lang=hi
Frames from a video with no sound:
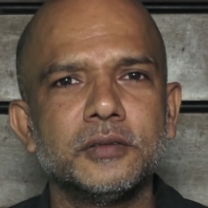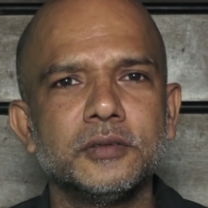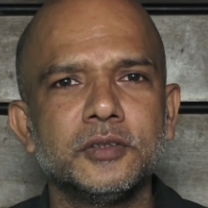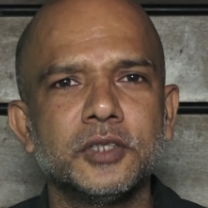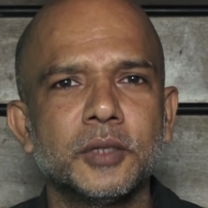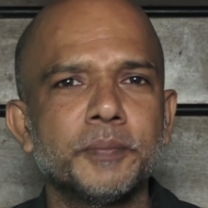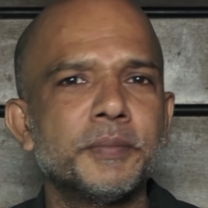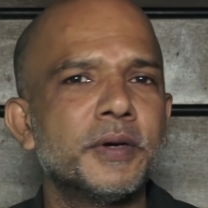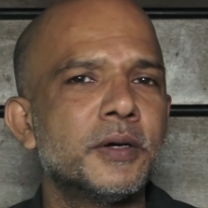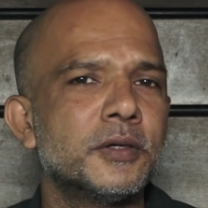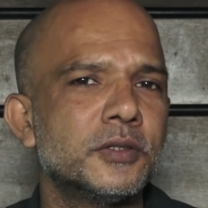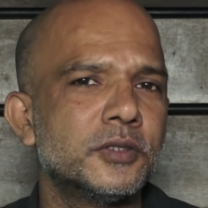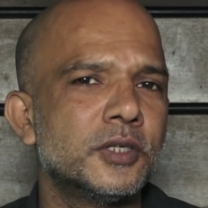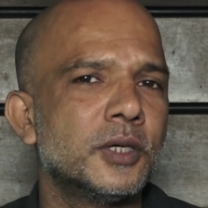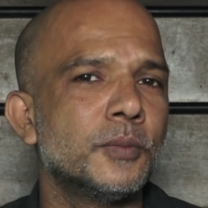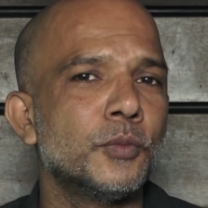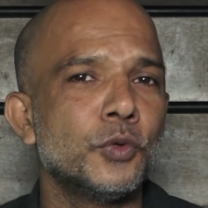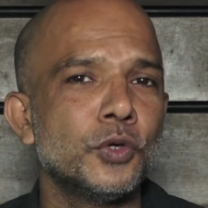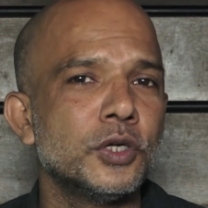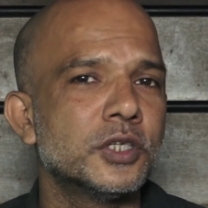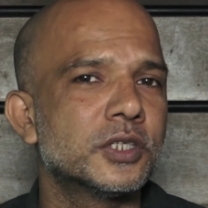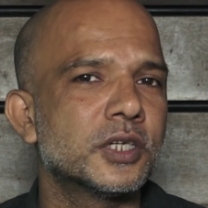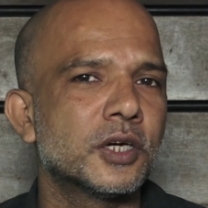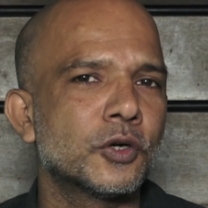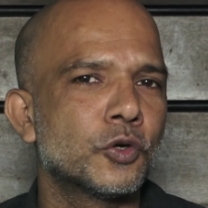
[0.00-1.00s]
जब मैं
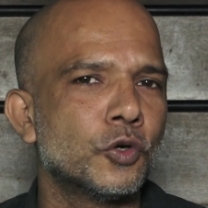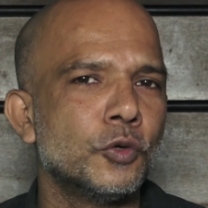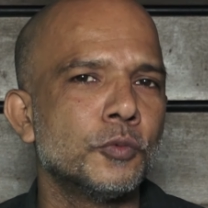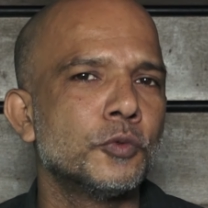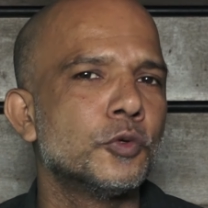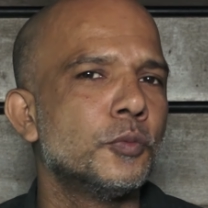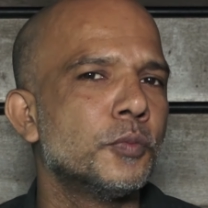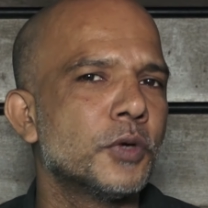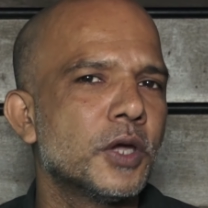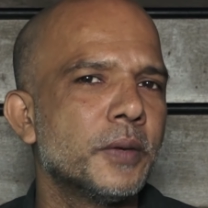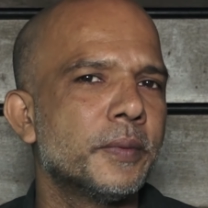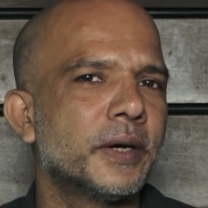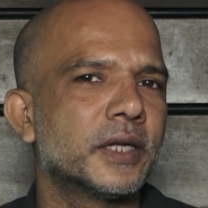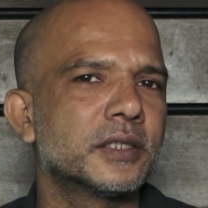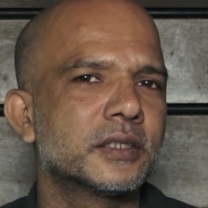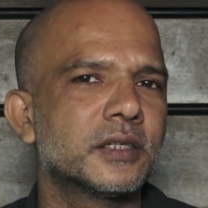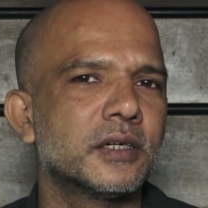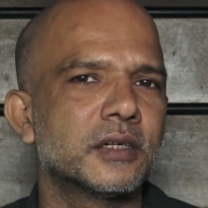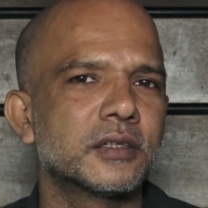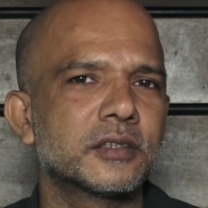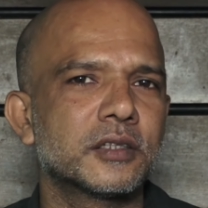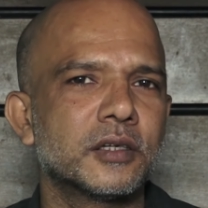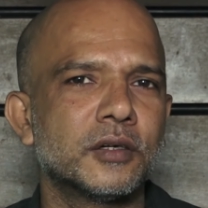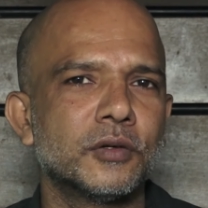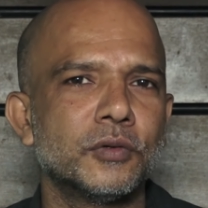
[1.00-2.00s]
ज़ैबुलनसा कुमकुम की बात
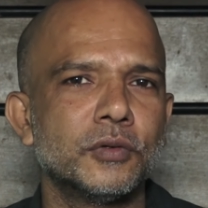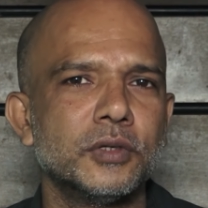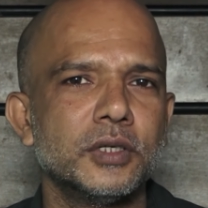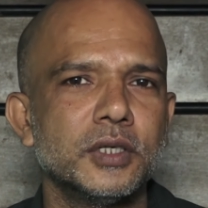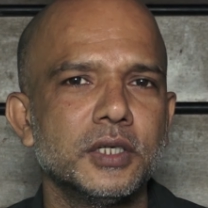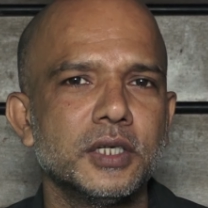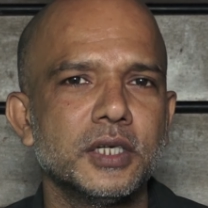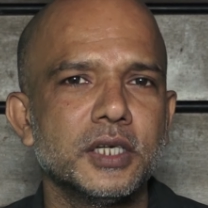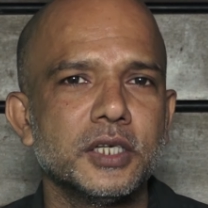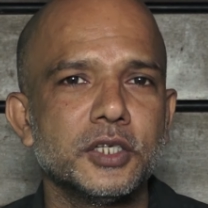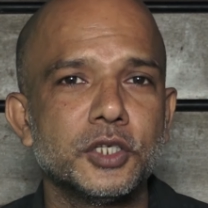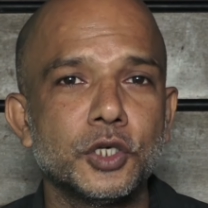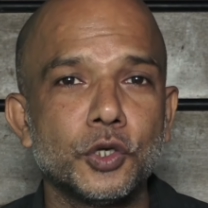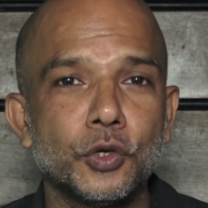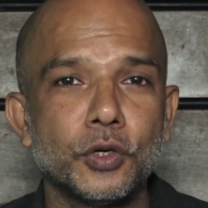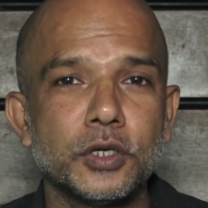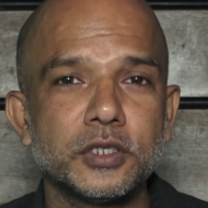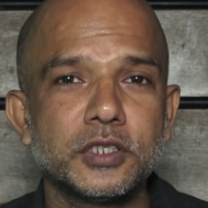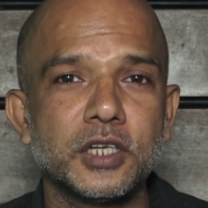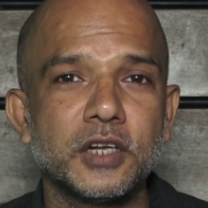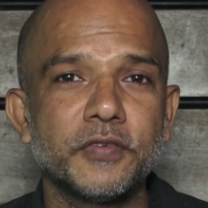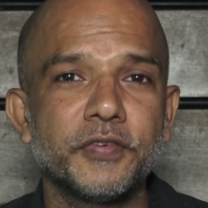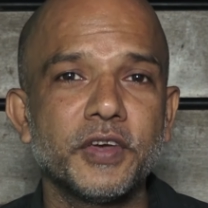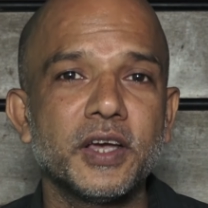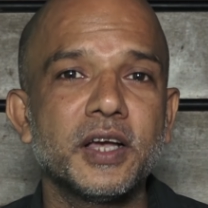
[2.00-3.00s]
करता हूँ जिन्होंने
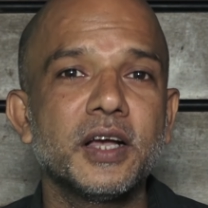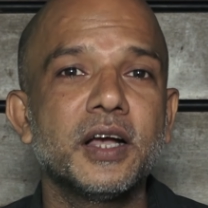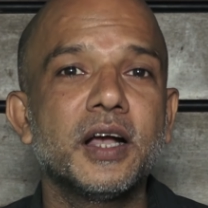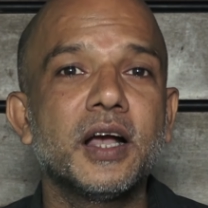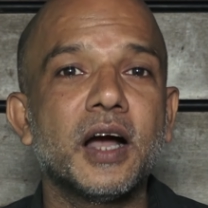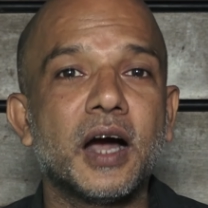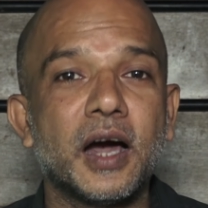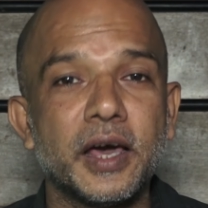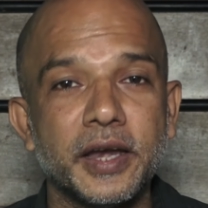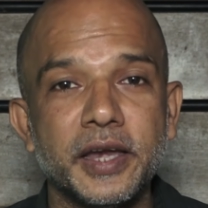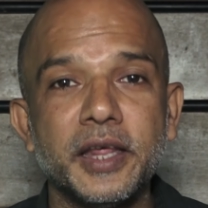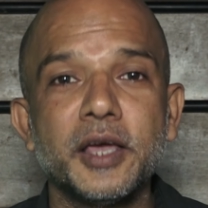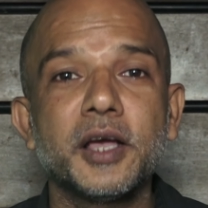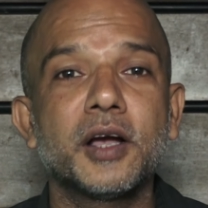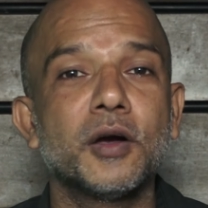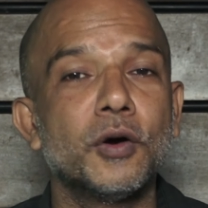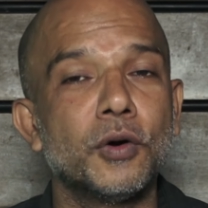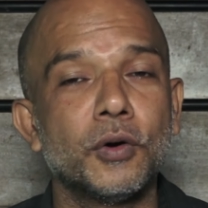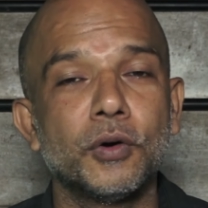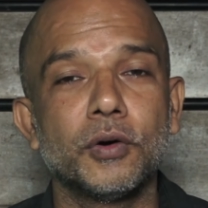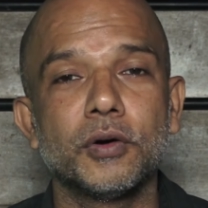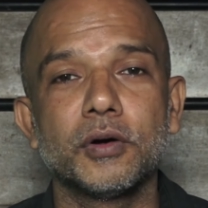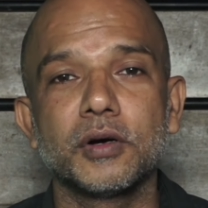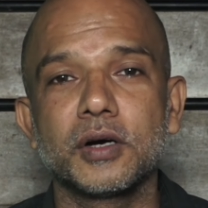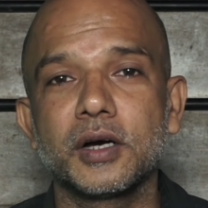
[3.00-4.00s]
सिर्फ एक गाने को
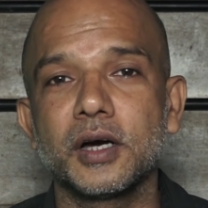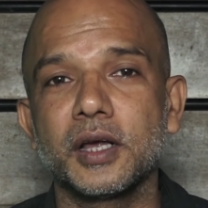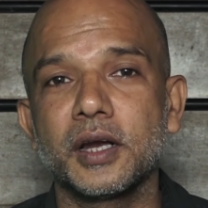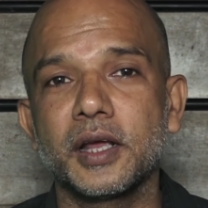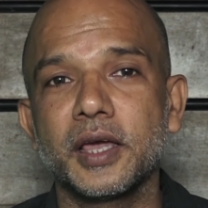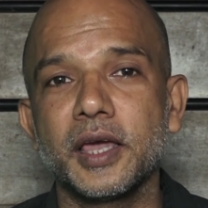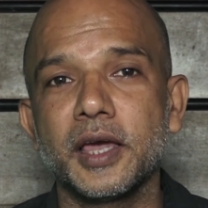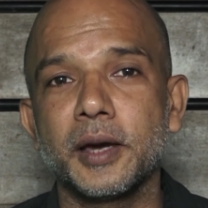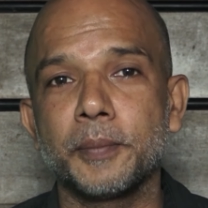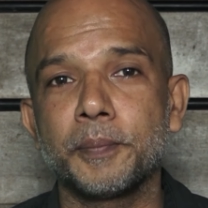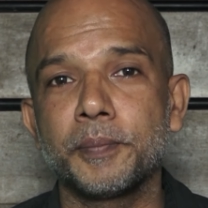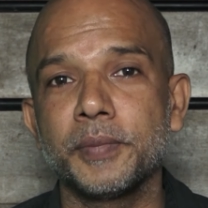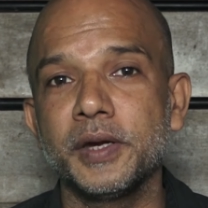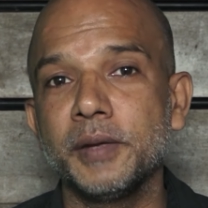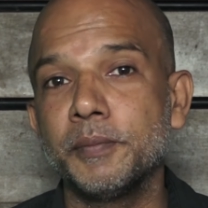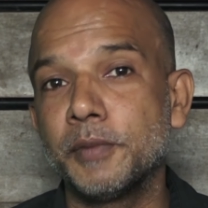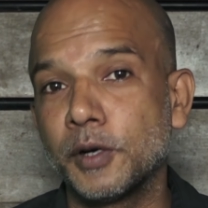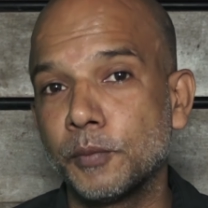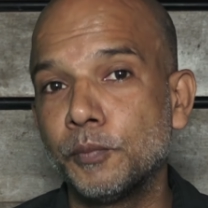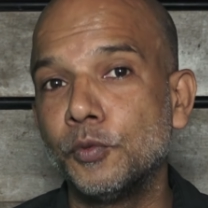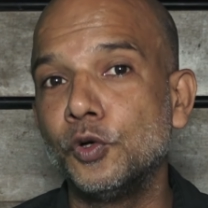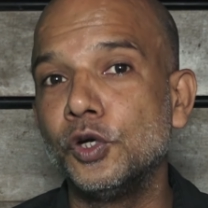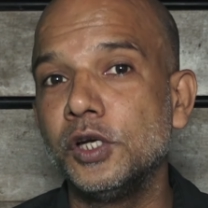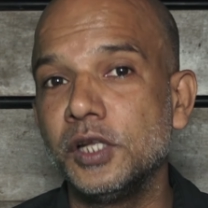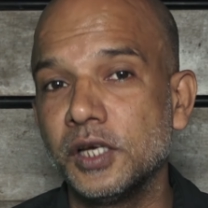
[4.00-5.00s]
करके अपनी
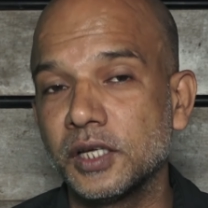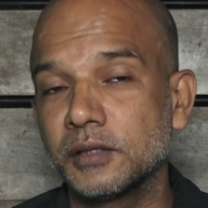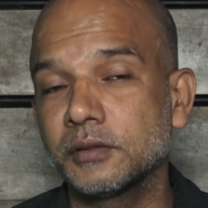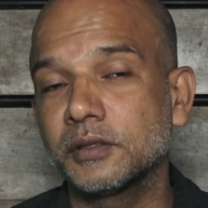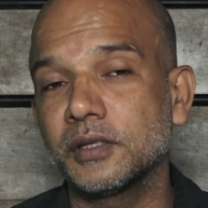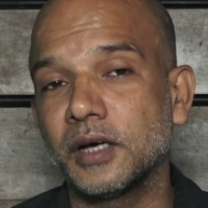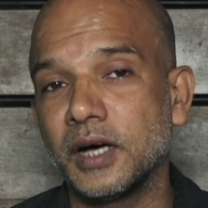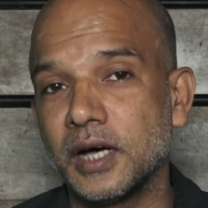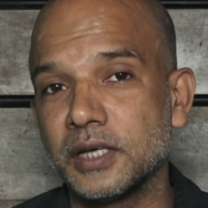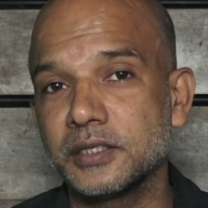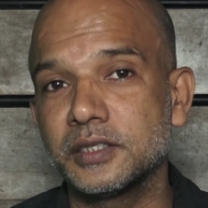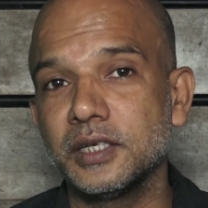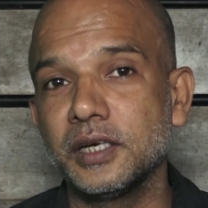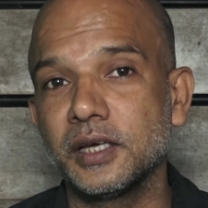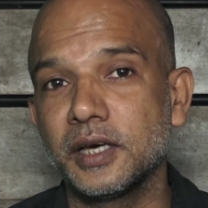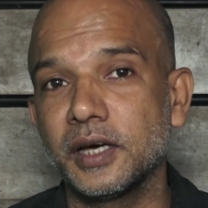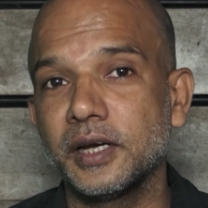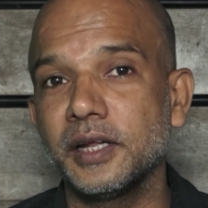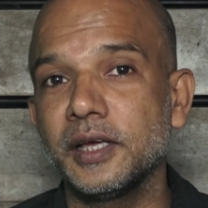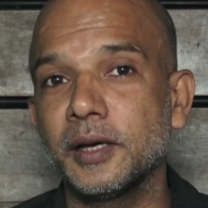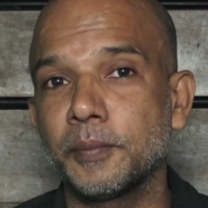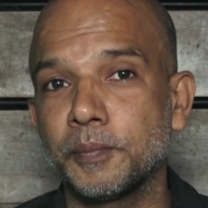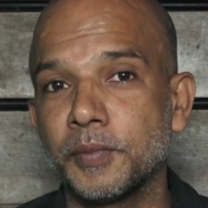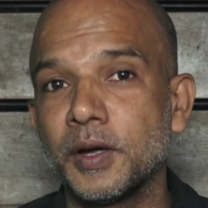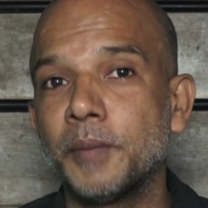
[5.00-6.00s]
मकबूलियत हासिल
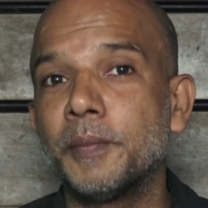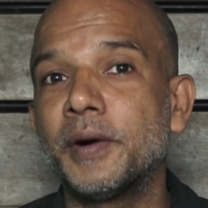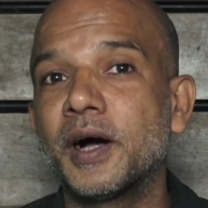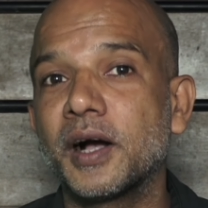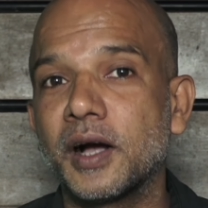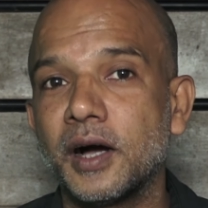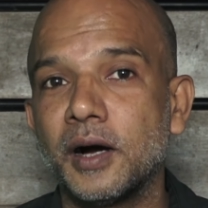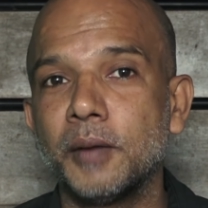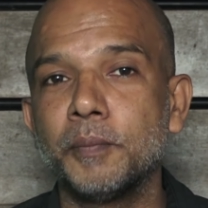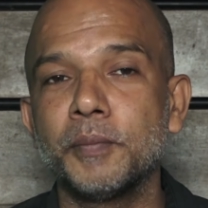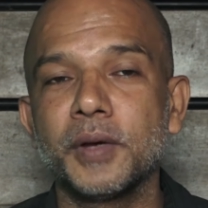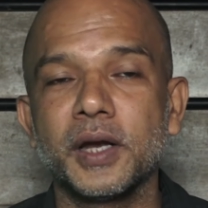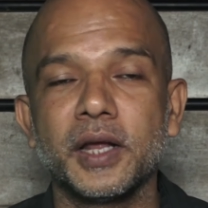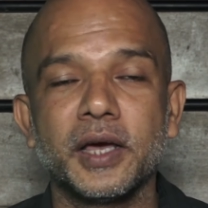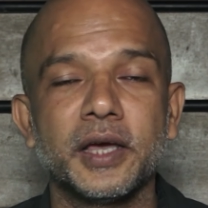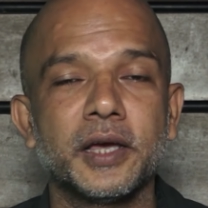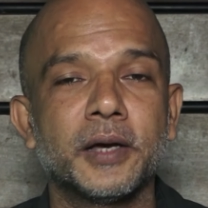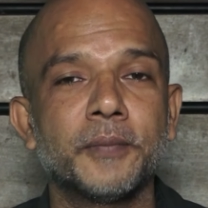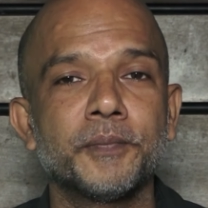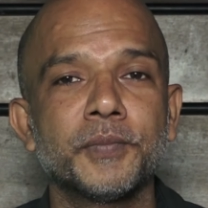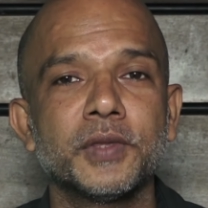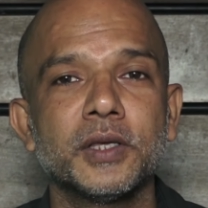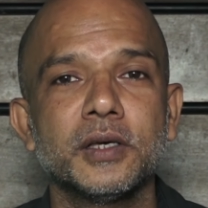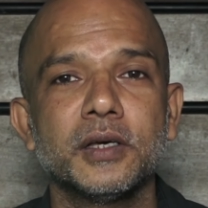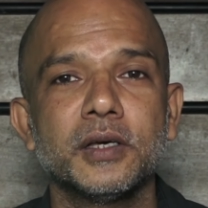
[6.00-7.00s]
करी अपना मकाम बनाया